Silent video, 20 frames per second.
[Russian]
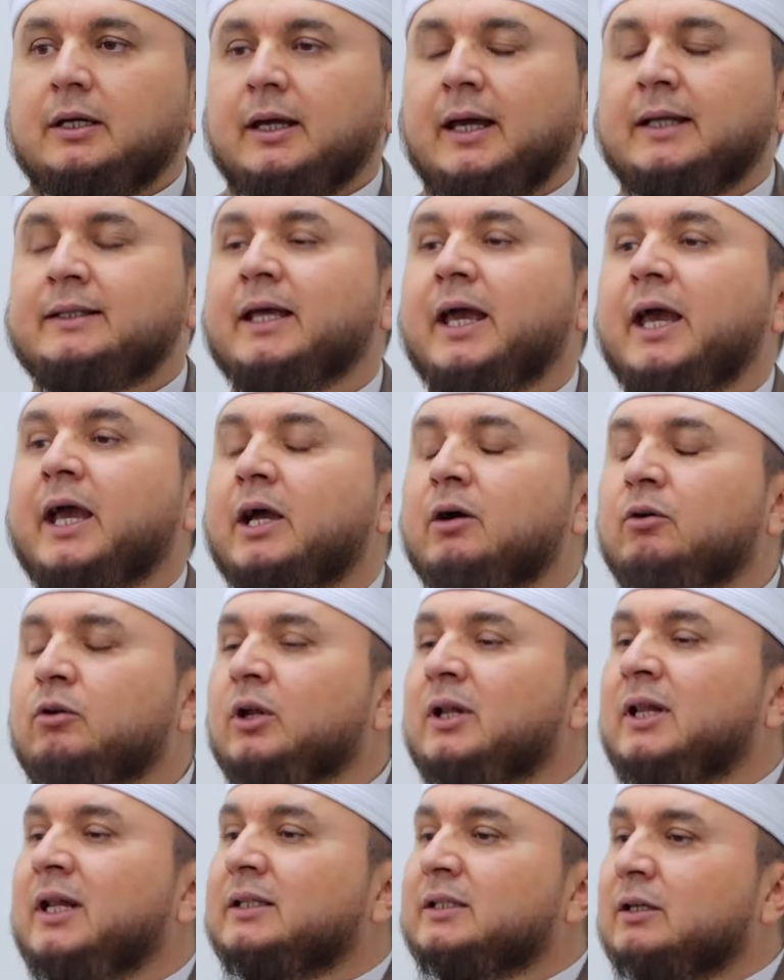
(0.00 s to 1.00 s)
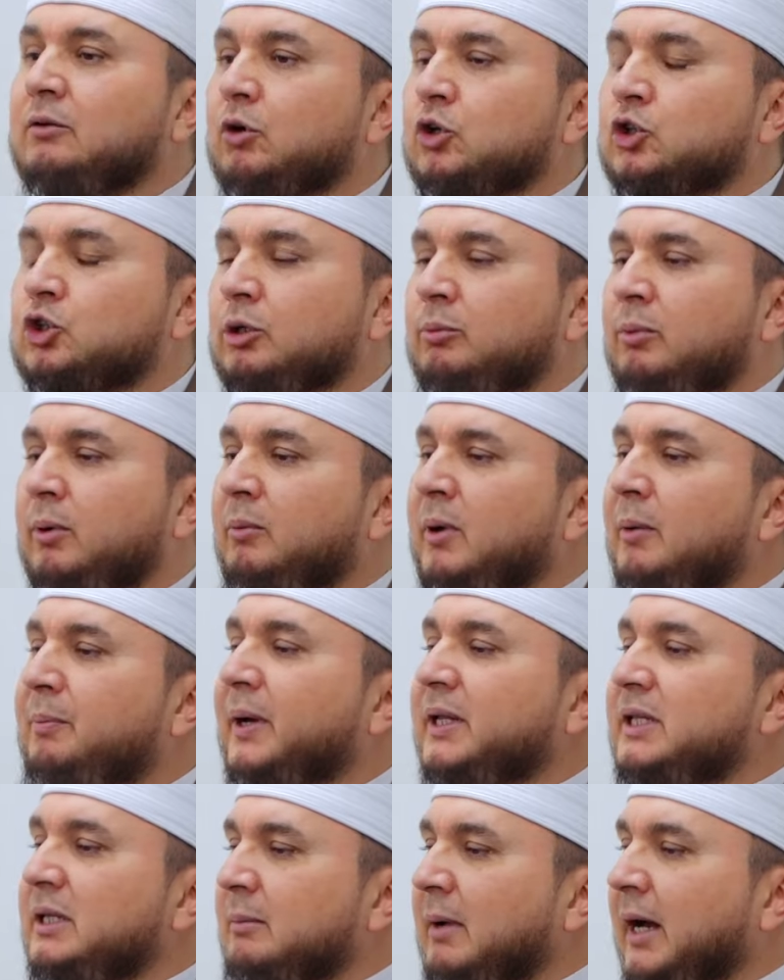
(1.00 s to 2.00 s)
Это я говорю для того, чтобы мы
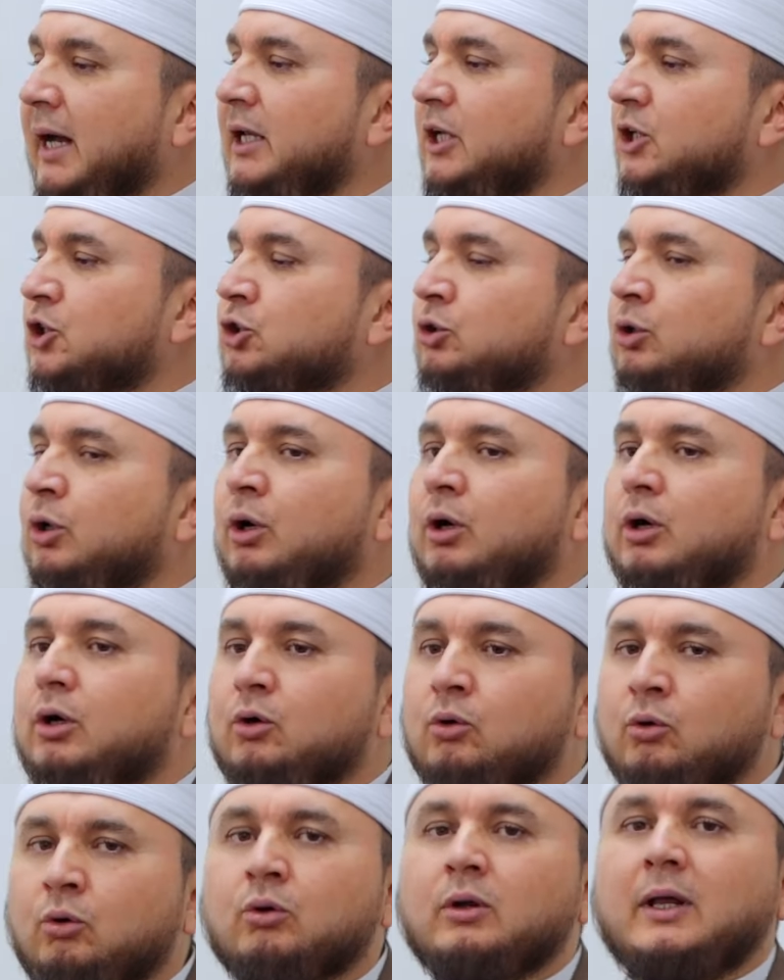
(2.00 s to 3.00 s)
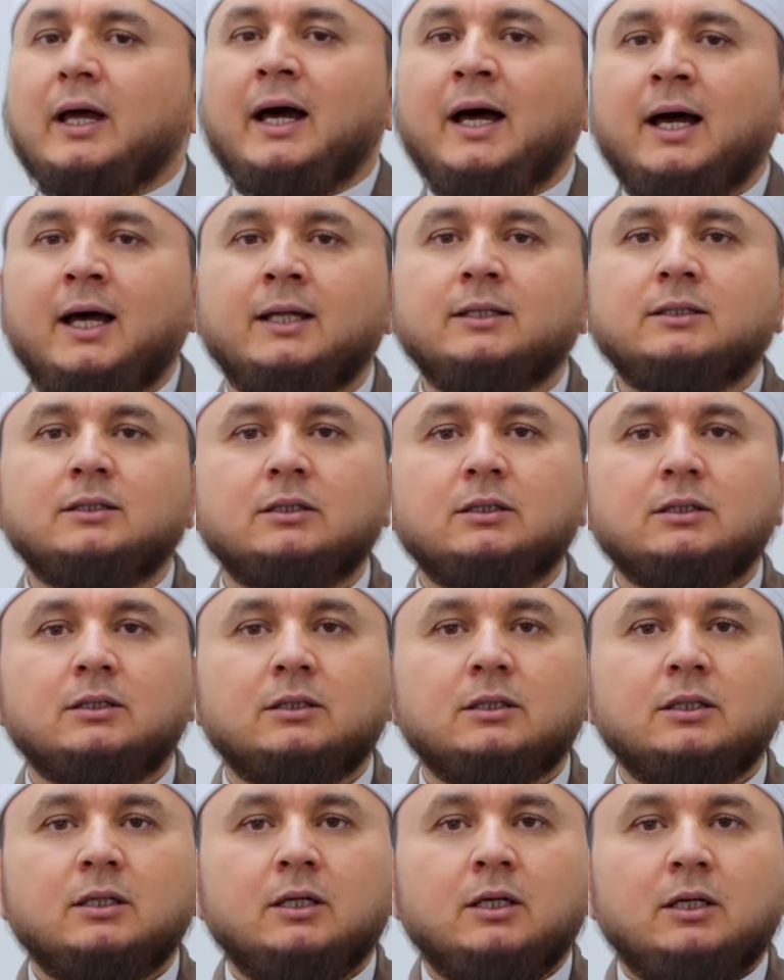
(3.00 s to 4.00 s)
понимали, что Коран
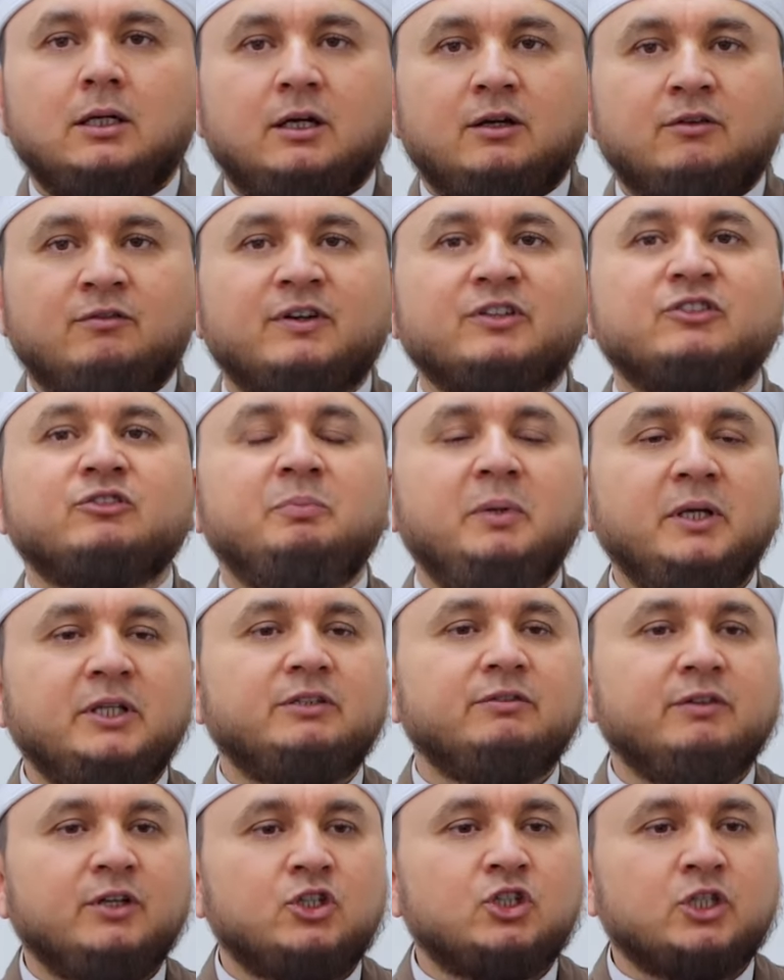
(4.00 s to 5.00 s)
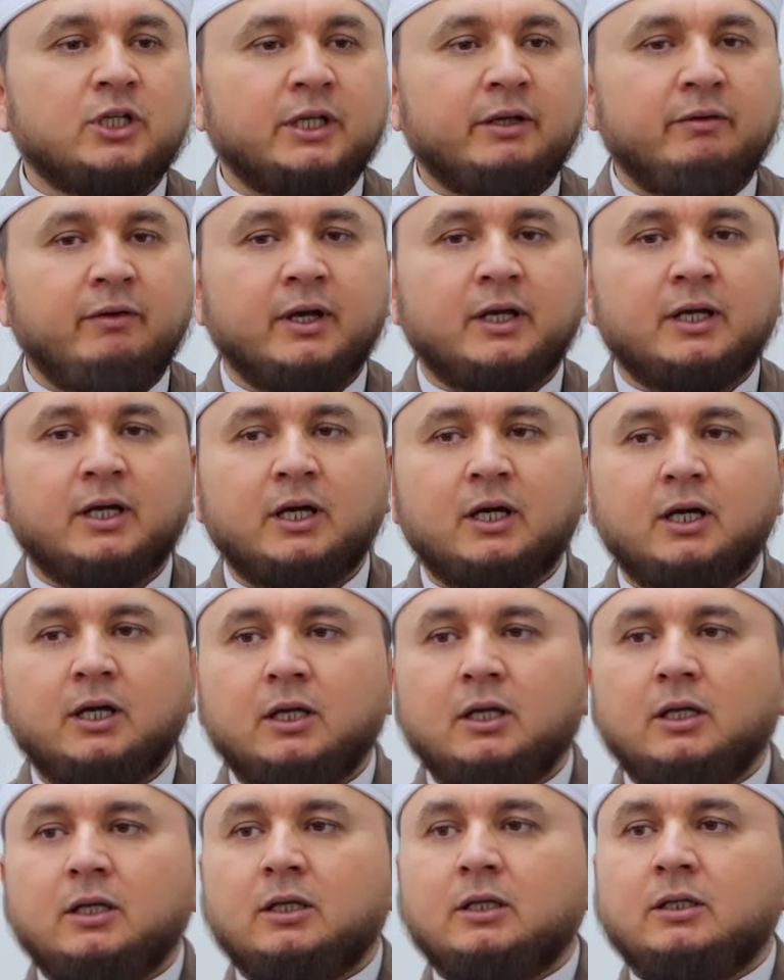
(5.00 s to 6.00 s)
воспитывает человека
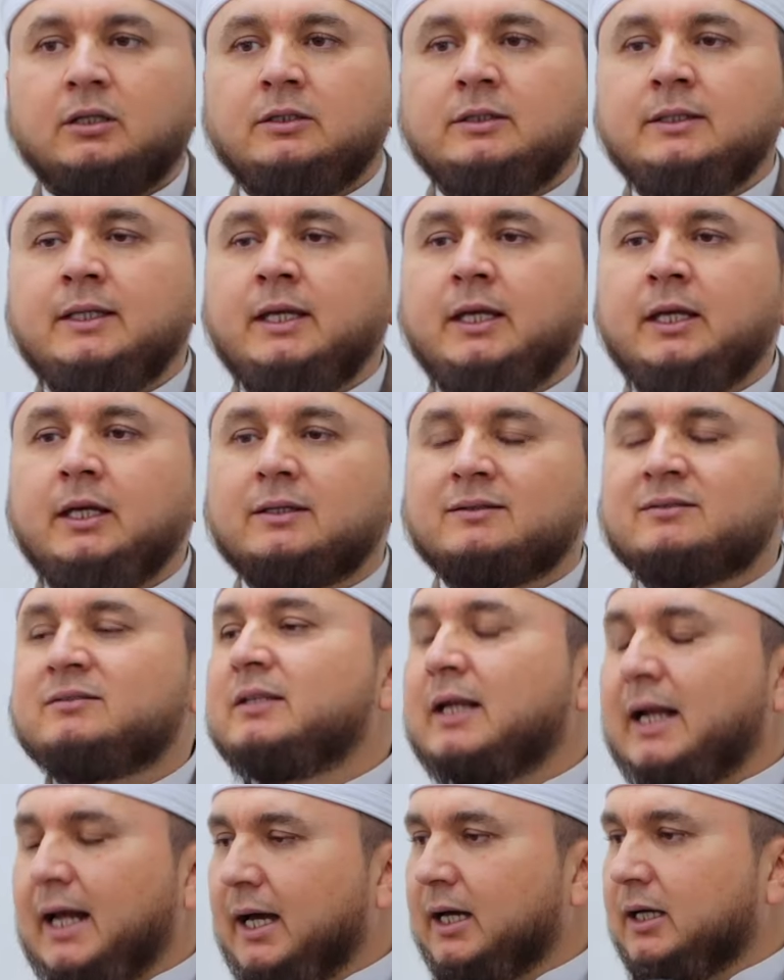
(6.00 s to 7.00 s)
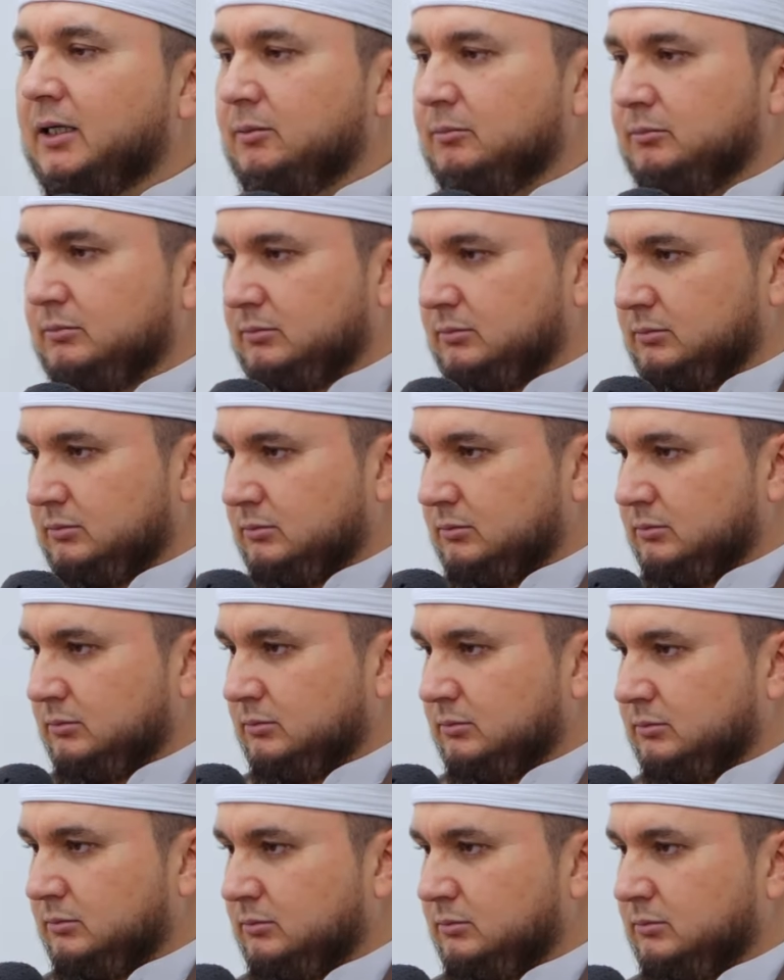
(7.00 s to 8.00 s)
не страхом.
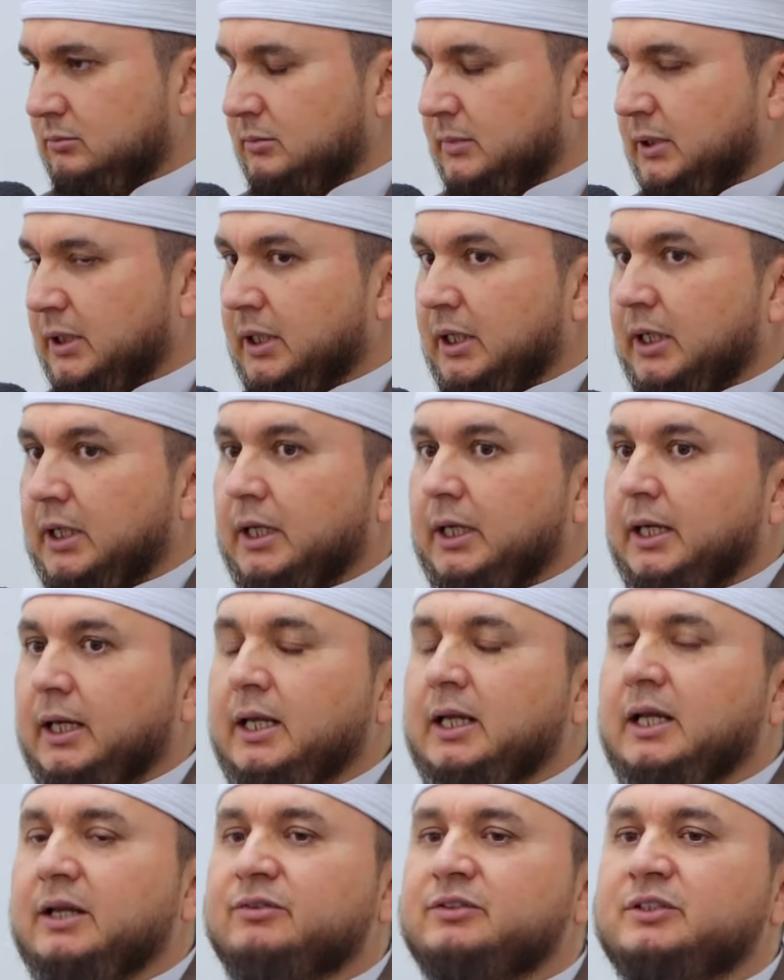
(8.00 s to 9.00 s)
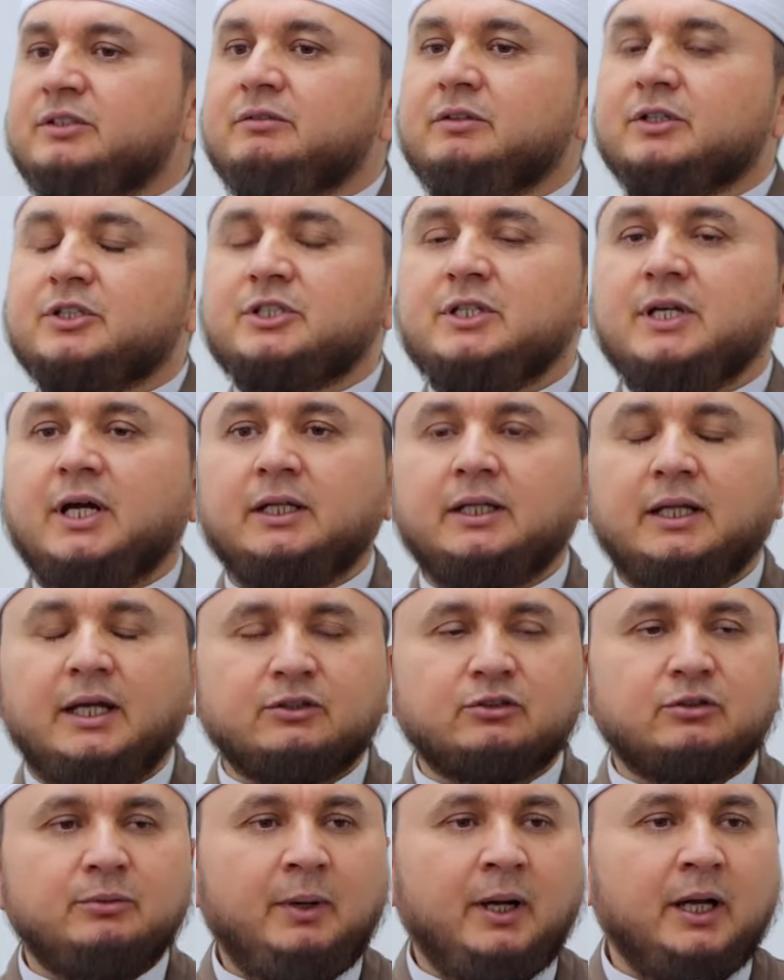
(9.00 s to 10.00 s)
Или Всевышний
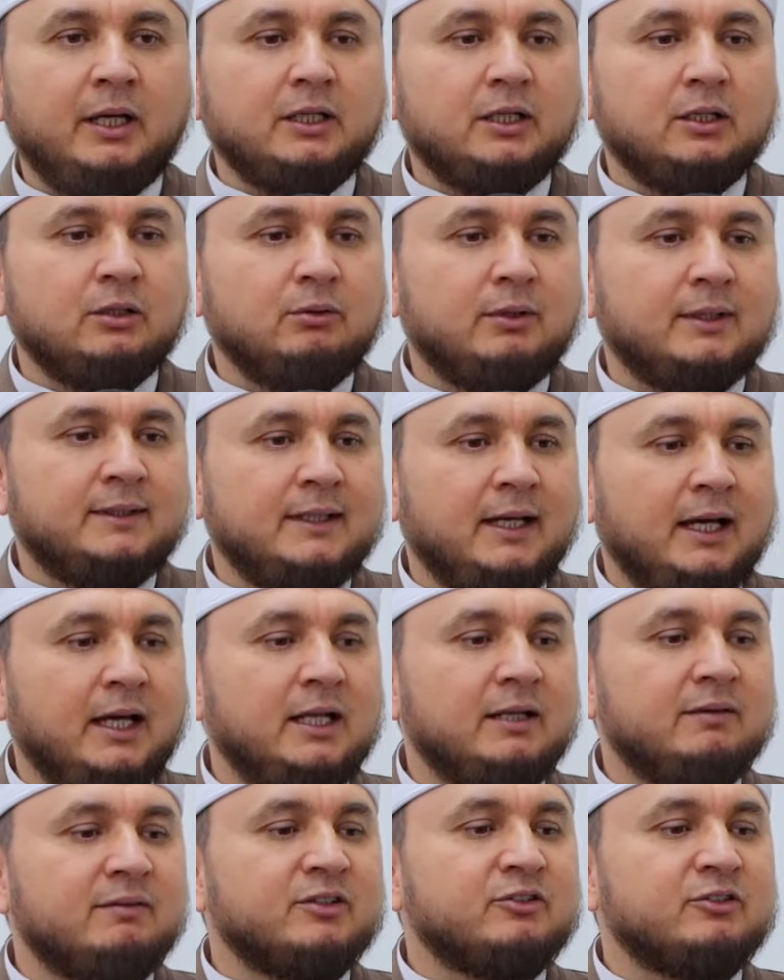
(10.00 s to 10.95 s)
Аллах Субханаху Ва